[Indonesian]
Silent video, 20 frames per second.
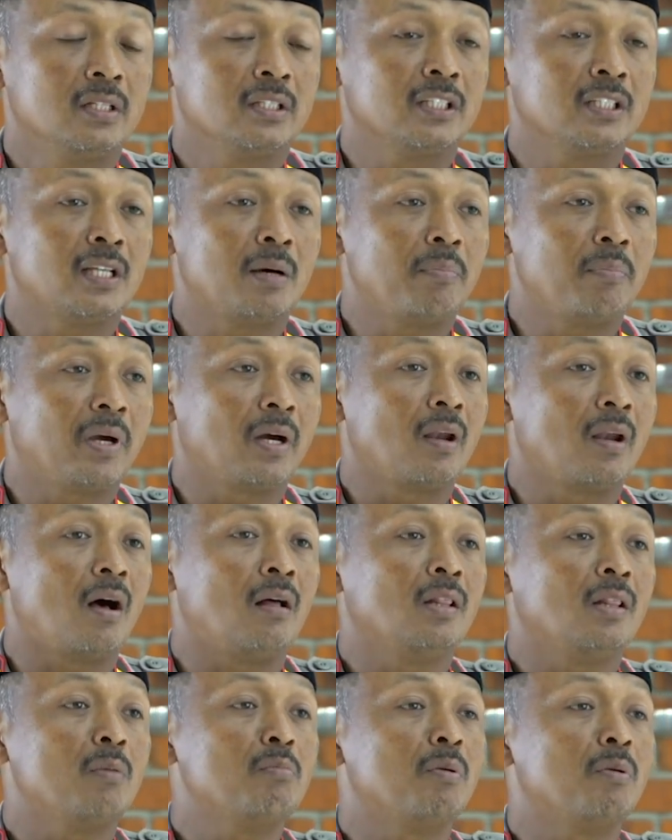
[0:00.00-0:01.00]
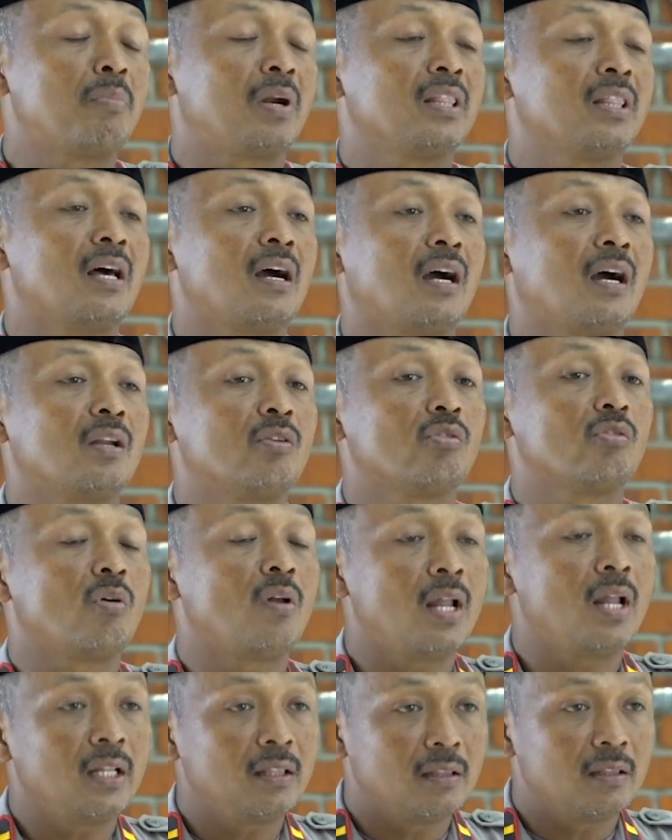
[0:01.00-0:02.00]
Tetapi kalau Allah memerintahkan
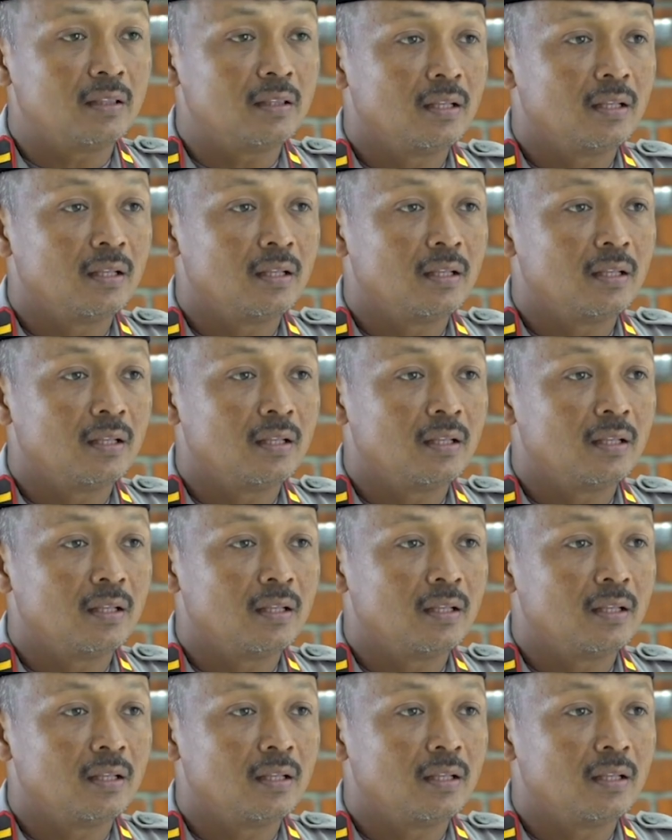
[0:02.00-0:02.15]
sholat,